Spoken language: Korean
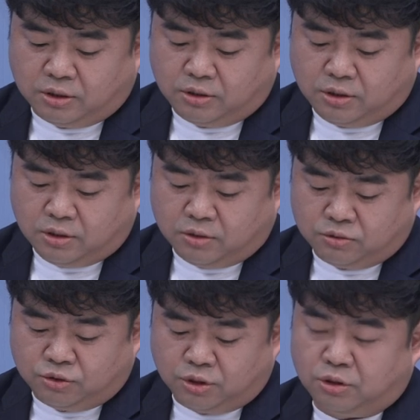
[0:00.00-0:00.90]
이끌어
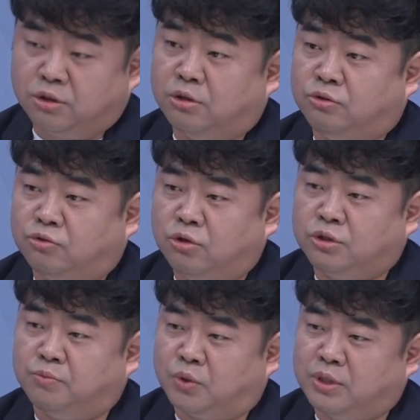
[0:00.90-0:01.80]
주셨던
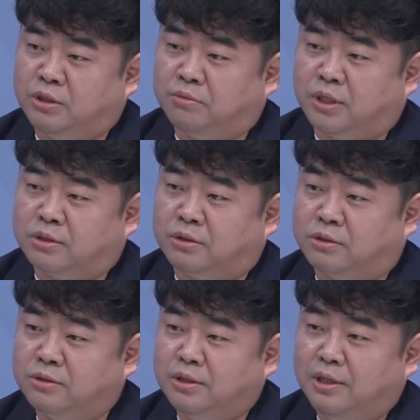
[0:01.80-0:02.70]
윤덕신 목사님께서
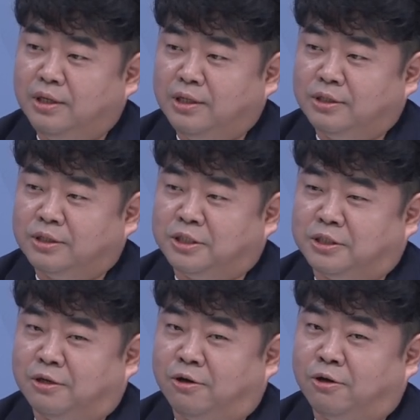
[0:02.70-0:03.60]

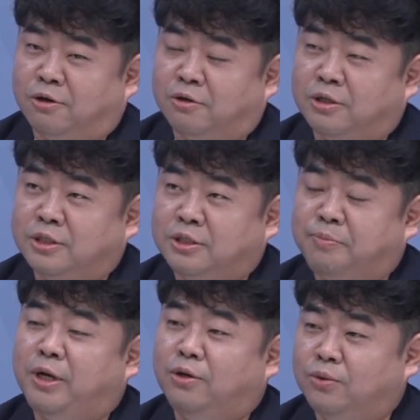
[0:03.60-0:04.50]
어,
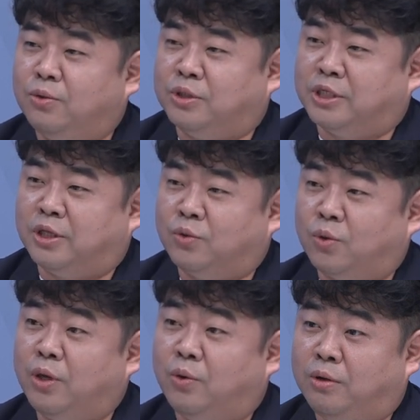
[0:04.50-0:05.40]
십팔 년도 이제
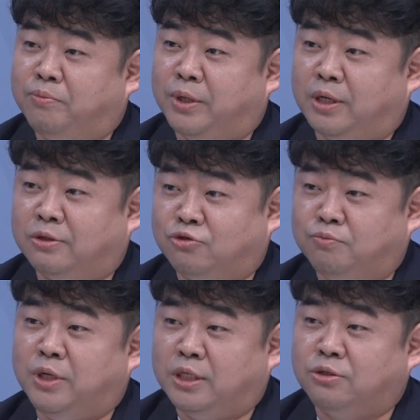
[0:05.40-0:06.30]
동계올림픽
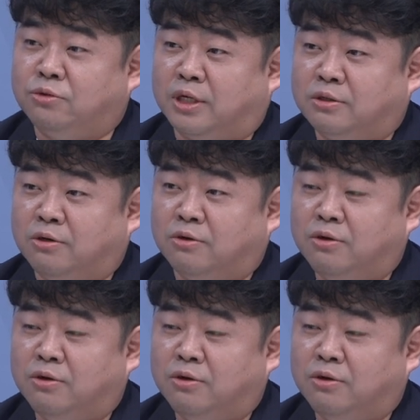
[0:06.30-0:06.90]
준비하시고 나서